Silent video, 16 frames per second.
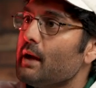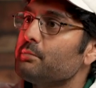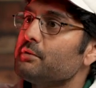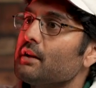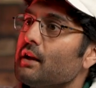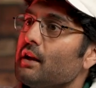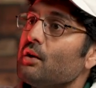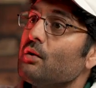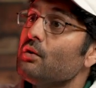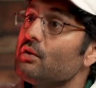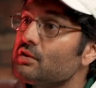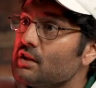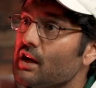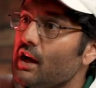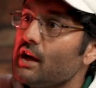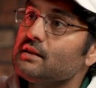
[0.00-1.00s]
कैप्चर कर रहे हो और
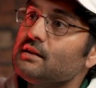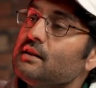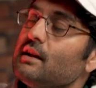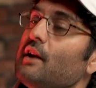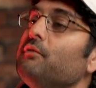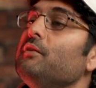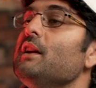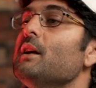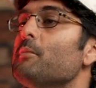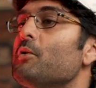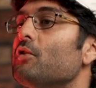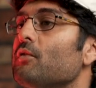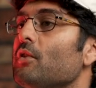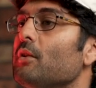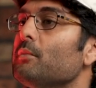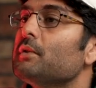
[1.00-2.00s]
चार्जिंग हेफ्टी
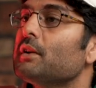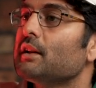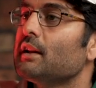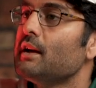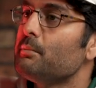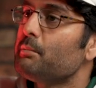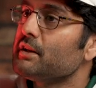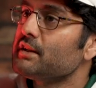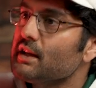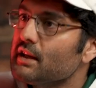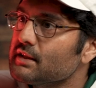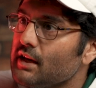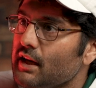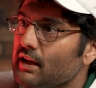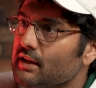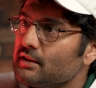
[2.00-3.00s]
अमाउंट फ्रॉम द क्लाइंट पचास
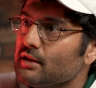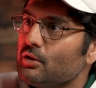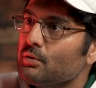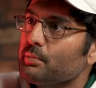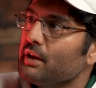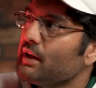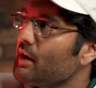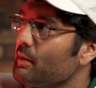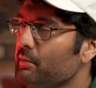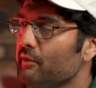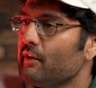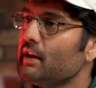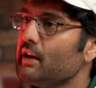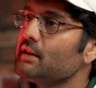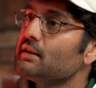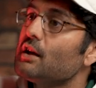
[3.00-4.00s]
साठ हज़ार यहाँ पे
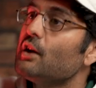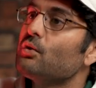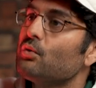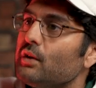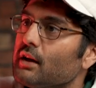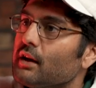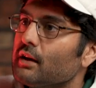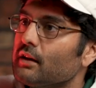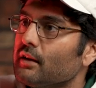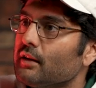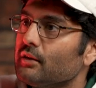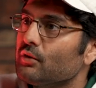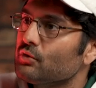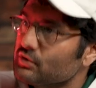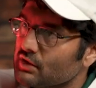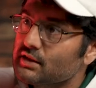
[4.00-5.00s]
वेडिंग्स हर कोई करता है
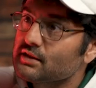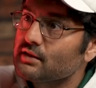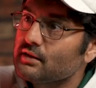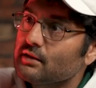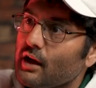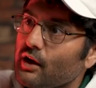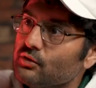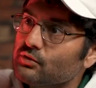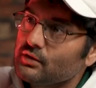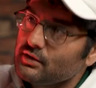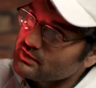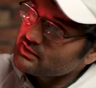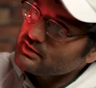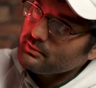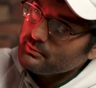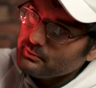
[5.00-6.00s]
तो सिक्सटी थाउजेंड
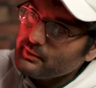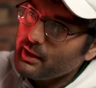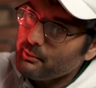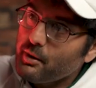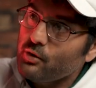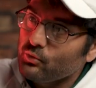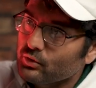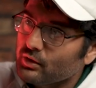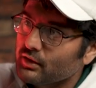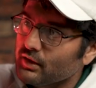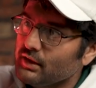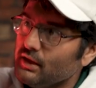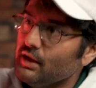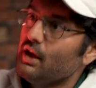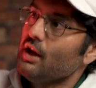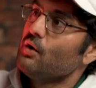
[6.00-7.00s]
इज अमाउंट
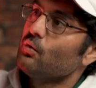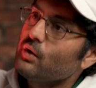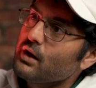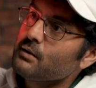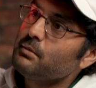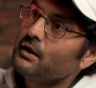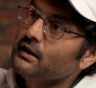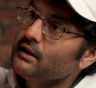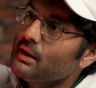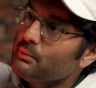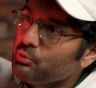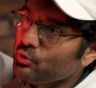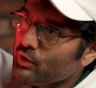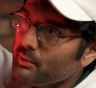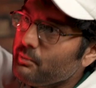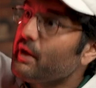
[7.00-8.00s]
वो एक बंदा
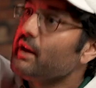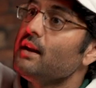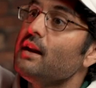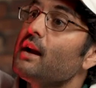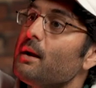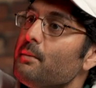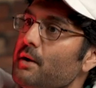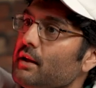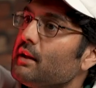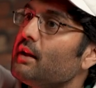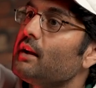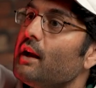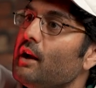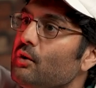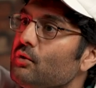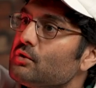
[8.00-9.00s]
पूरे महीने कमाता है
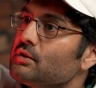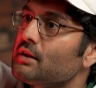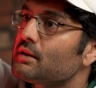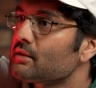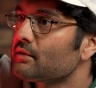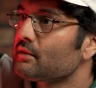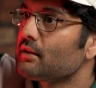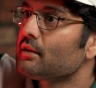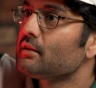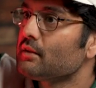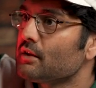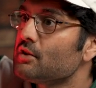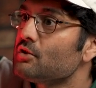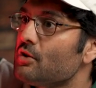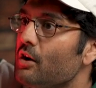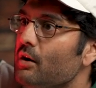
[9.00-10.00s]
नाइन टू सिक्स
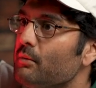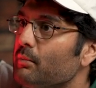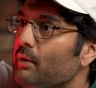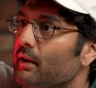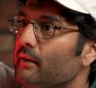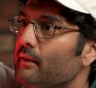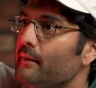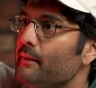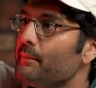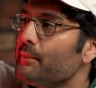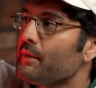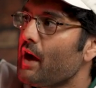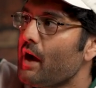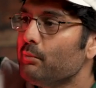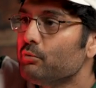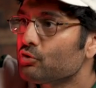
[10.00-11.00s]
की जॉब है
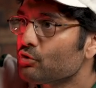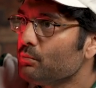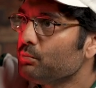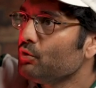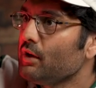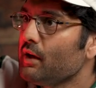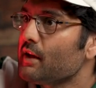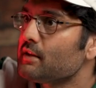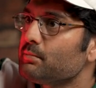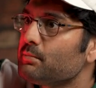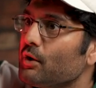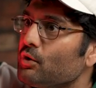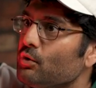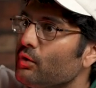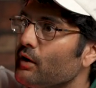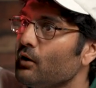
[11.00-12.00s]
आप उसको पूरी
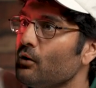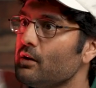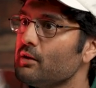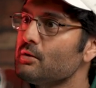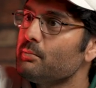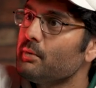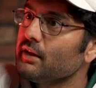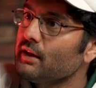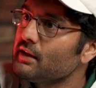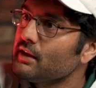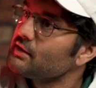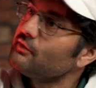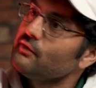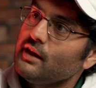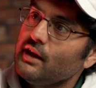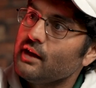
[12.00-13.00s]
रेस्पेक्ट दोगे और ये जो बंदा
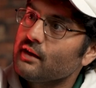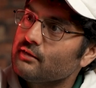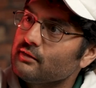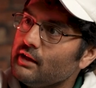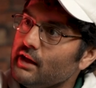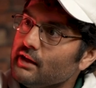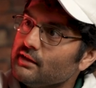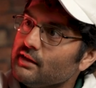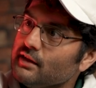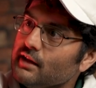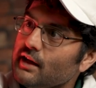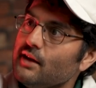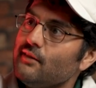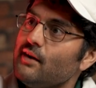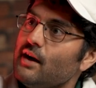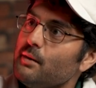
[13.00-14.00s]
सिर्फ एक एक दिन के
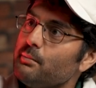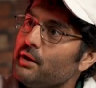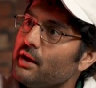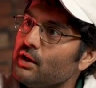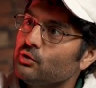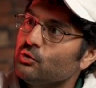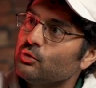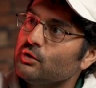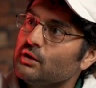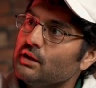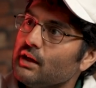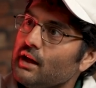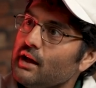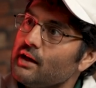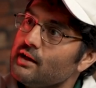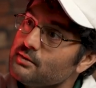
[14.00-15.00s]
लिए वहां पे आ रहा दो दिन
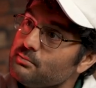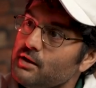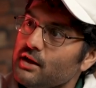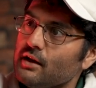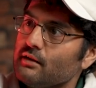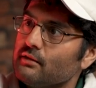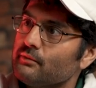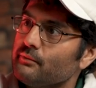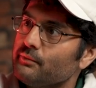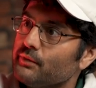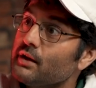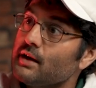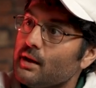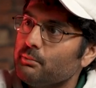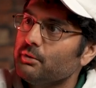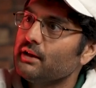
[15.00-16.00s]
के लिए इज मेकिंग द
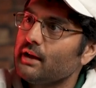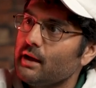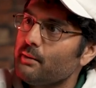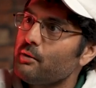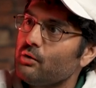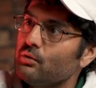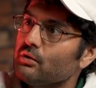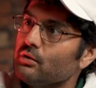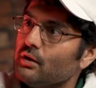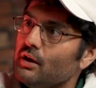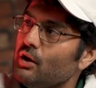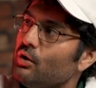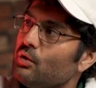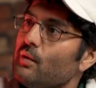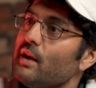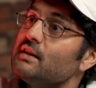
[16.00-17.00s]
डबल द अमाउंट
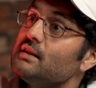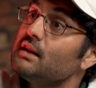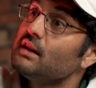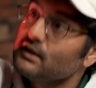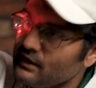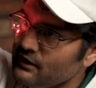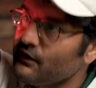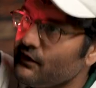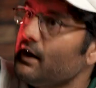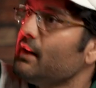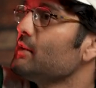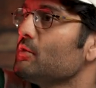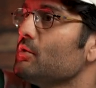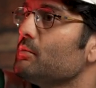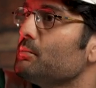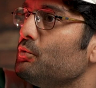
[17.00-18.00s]
और वैसी कितनी
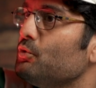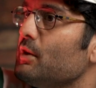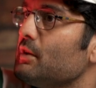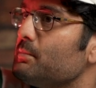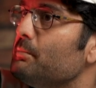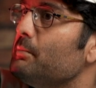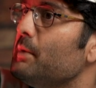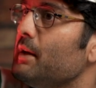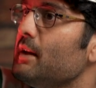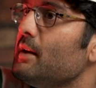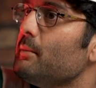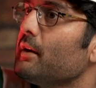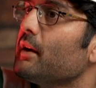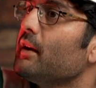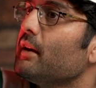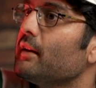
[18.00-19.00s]
वेडिंग्स पूरे महीने
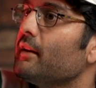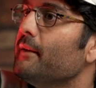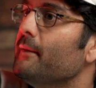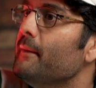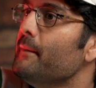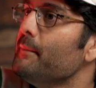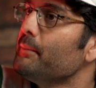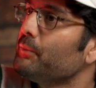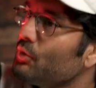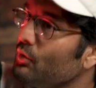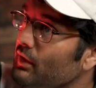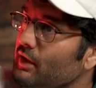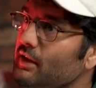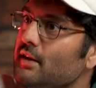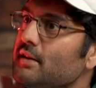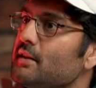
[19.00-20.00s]
में करता है तो
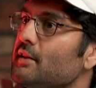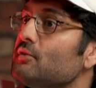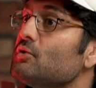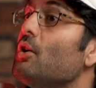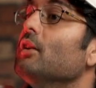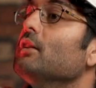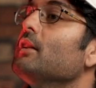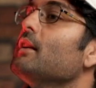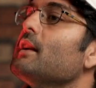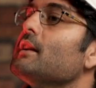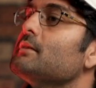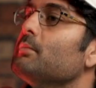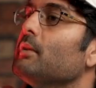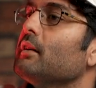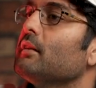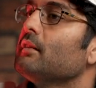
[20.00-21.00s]
ही डिजर्व ऑल द
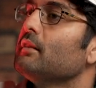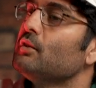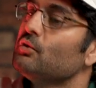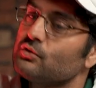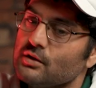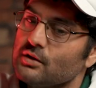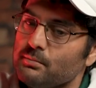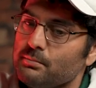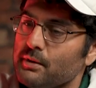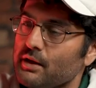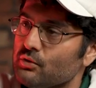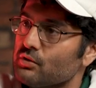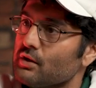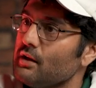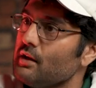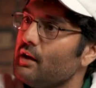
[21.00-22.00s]
रेस्पेक्ट उसकी
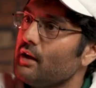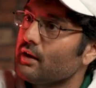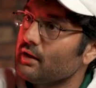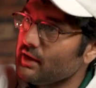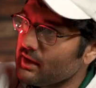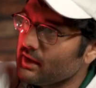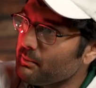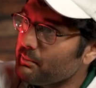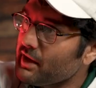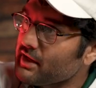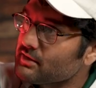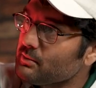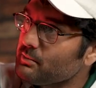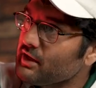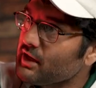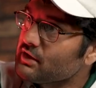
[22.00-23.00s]
उसकी अर्निंग
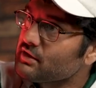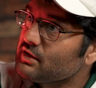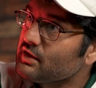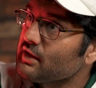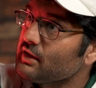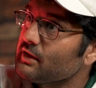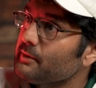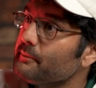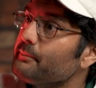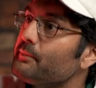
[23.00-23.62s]
कैपेसिटी भी अच्छी है